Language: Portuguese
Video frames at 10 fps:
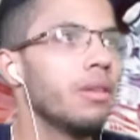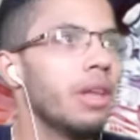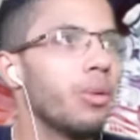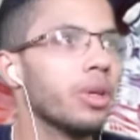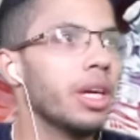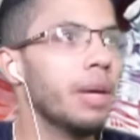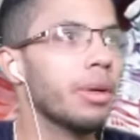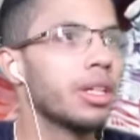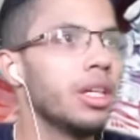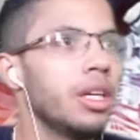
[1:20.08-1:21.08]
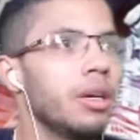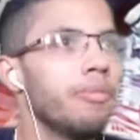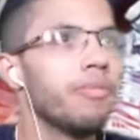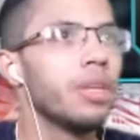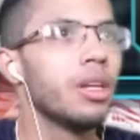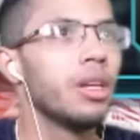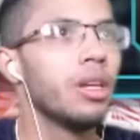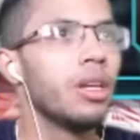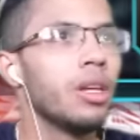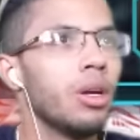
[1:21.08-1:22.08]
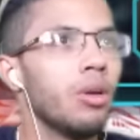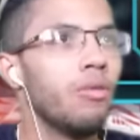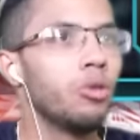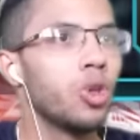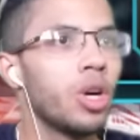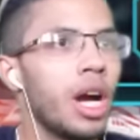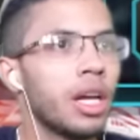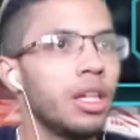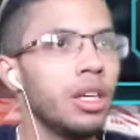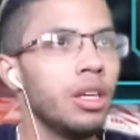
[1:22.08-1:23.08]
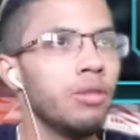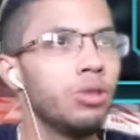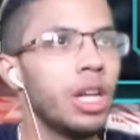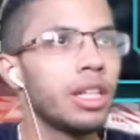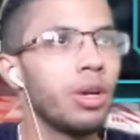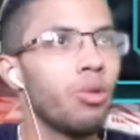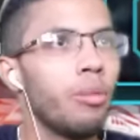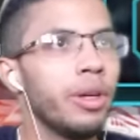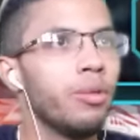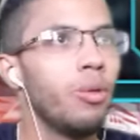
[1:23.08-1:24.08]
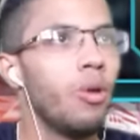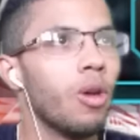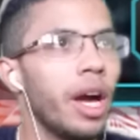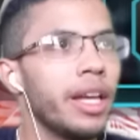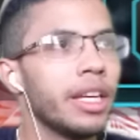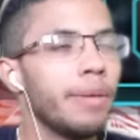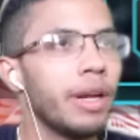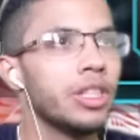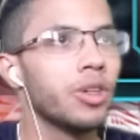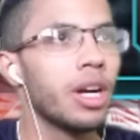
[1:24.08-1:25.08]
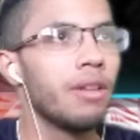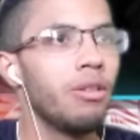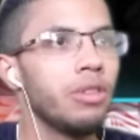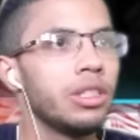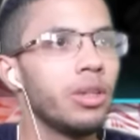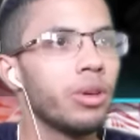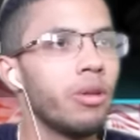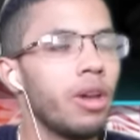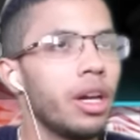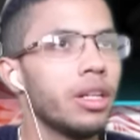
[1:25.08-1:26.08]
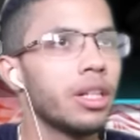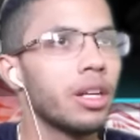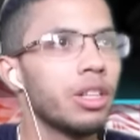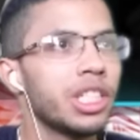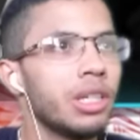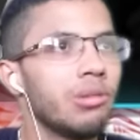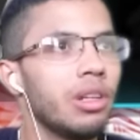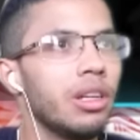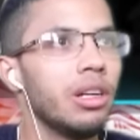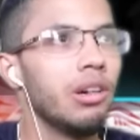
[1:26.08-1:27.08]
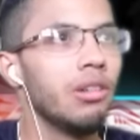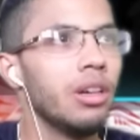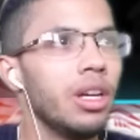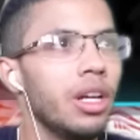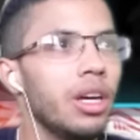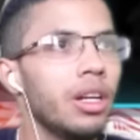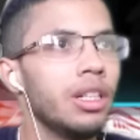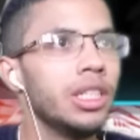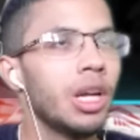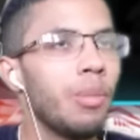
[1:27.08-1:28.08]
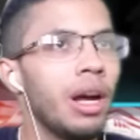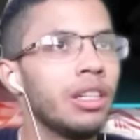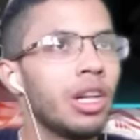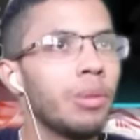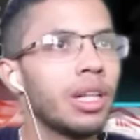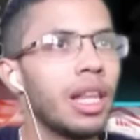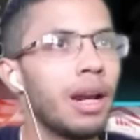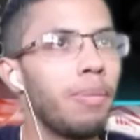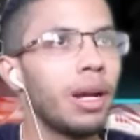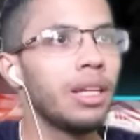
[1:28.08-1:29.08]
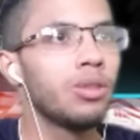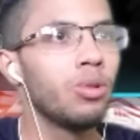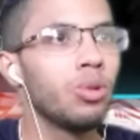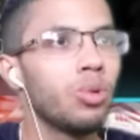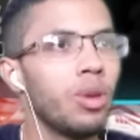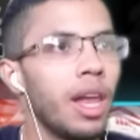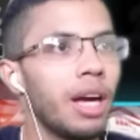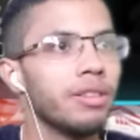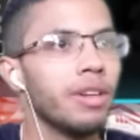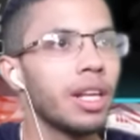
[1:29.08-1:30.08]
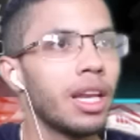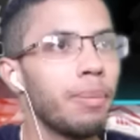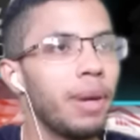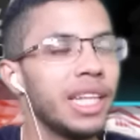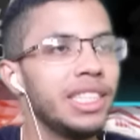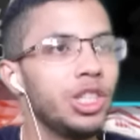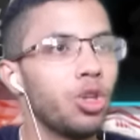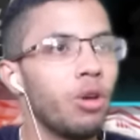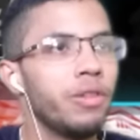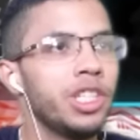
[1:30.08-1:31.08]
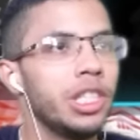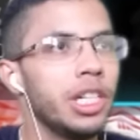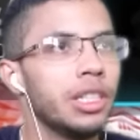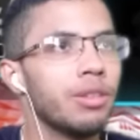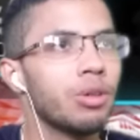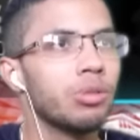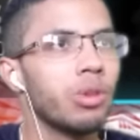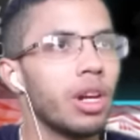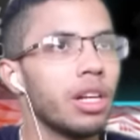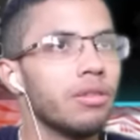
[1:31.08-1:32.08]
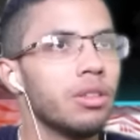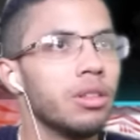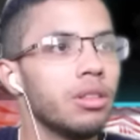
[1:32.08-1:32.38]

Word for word: Dá um game aqui. Vou jogar aqui. Será que tem algum amigo online aqui pra gente jogar? Vamos ver se tem alguém online, galera. Eu Acho que não tem, não. Geralmente a galera aparece quando eu tô em live. A galera aparece chove gente, velho, quando eu tô em live.